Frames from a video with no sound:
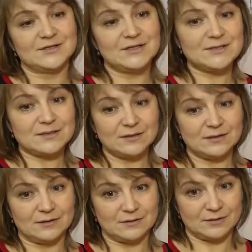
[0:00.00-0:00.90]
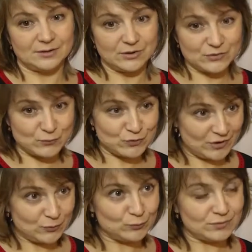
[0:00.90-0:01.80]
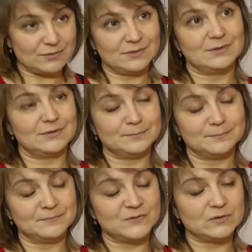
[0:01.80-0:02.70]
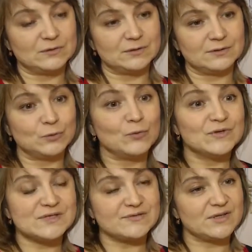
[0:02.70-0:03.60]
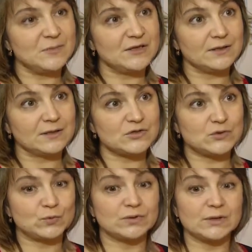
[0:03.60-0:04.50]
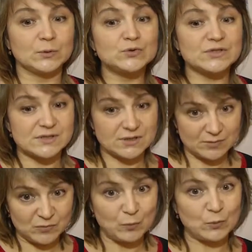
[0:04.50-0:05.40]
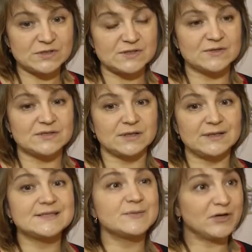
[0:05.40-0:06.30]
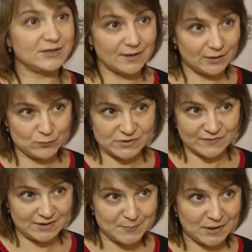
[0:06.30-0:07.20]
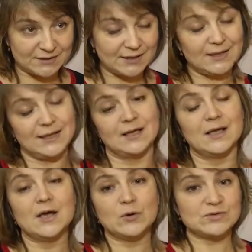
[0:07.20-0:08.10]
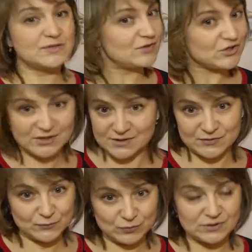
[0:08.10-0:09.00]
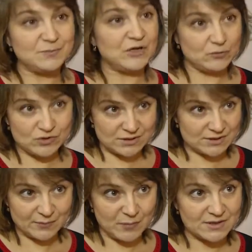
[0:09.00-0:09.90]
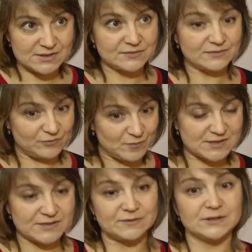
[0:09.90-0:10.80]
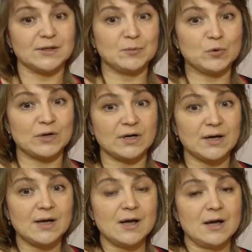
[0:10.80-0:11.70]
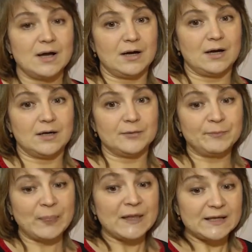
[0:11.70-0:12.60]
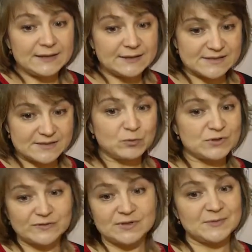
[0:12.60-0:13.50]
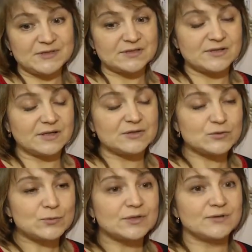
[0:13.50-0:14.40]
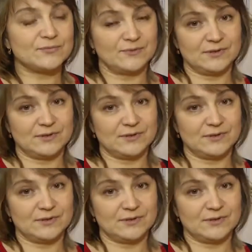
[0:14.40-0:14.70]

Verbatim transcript: Дети э, изучают э, э, новые современные конструкторы, учатся ими пользоваться, изобретают свои модели, усовершенствуют имеющиеся базовые в базовых наборах. А, и с использованием этих всех конструкторов